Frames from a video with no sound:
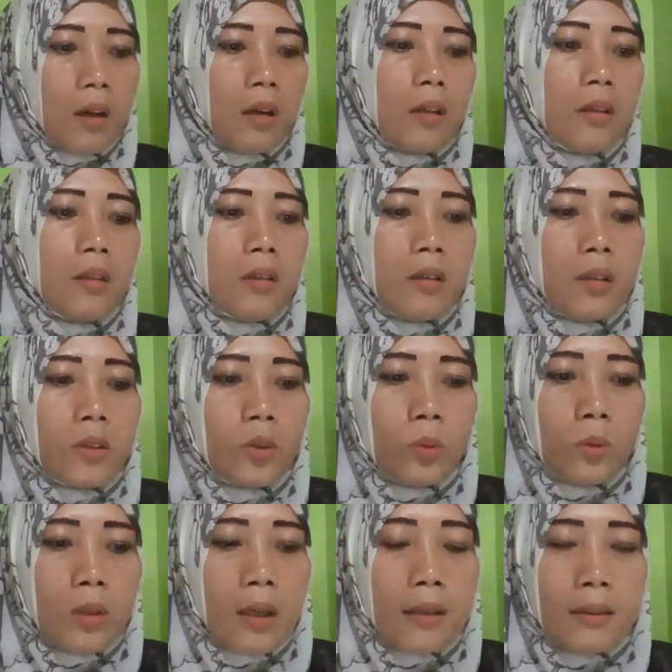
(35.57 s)
uh,
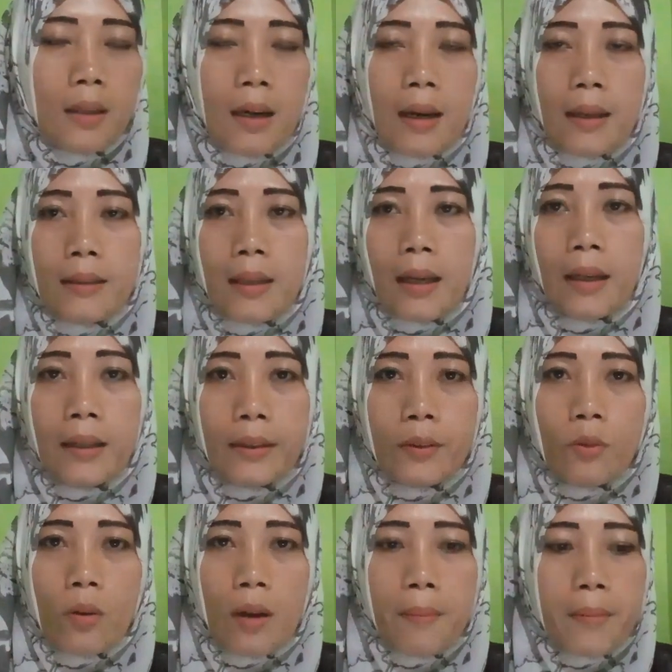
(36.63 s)
sudah telat hai
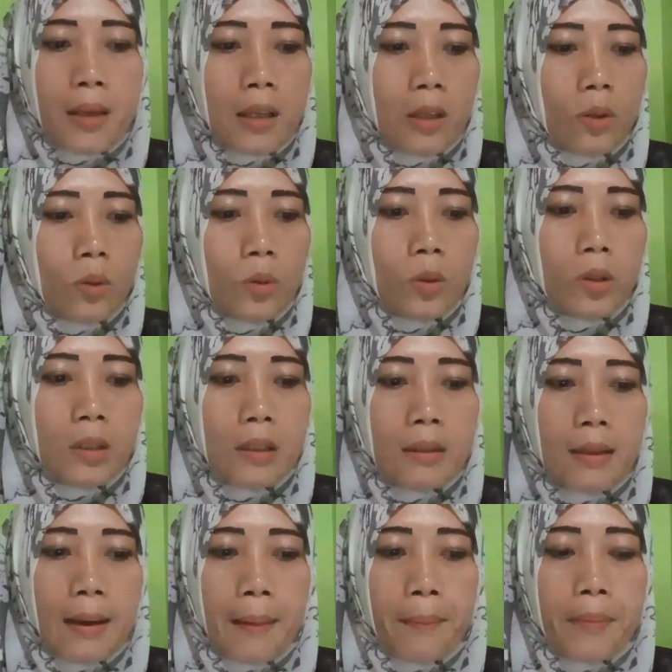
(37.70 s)
dua minggu
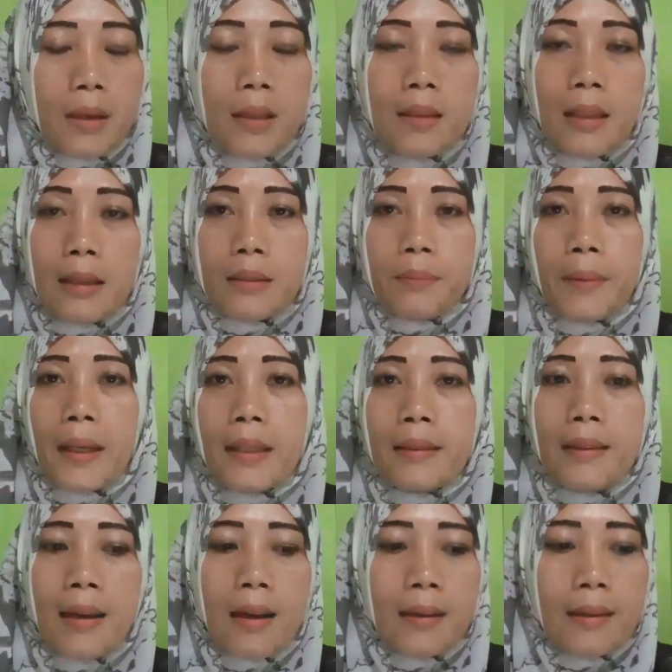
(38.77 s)
tetapi tes
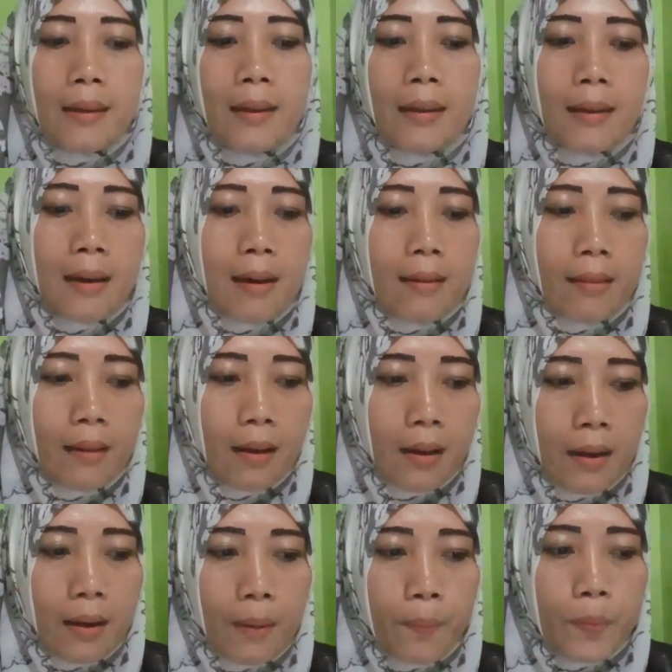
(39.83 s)
packnya
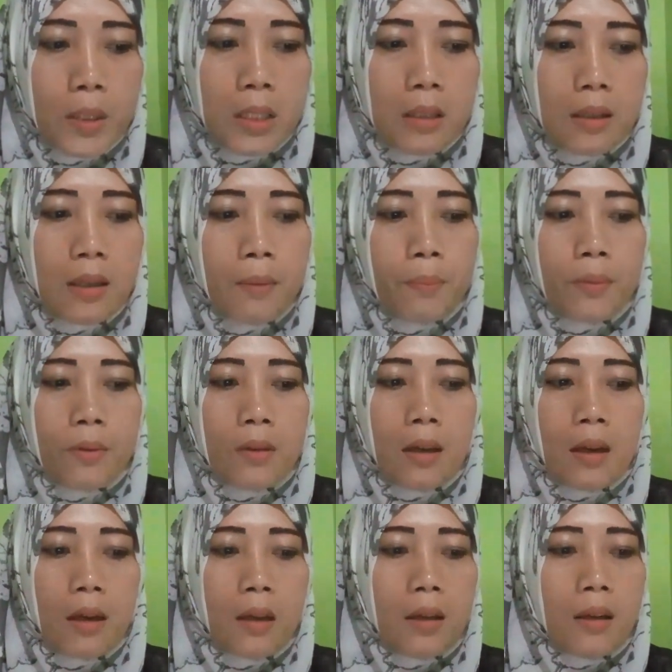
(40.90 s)
negatif jadi
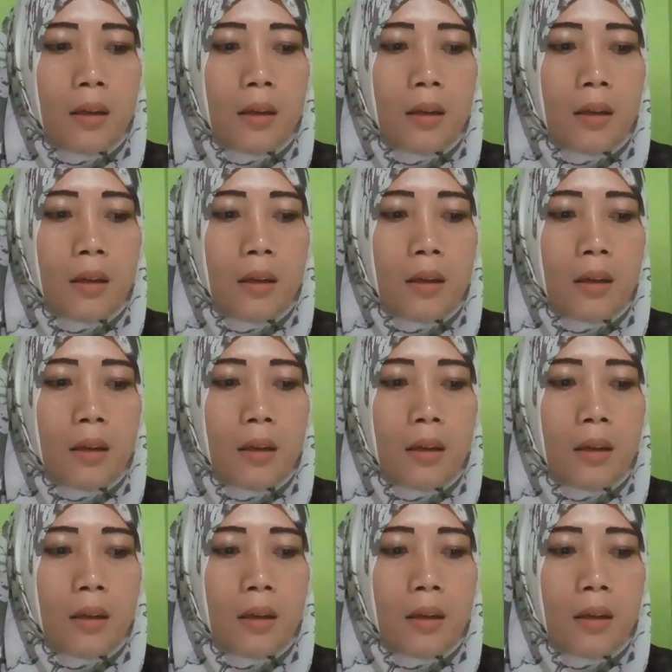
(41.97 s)
punya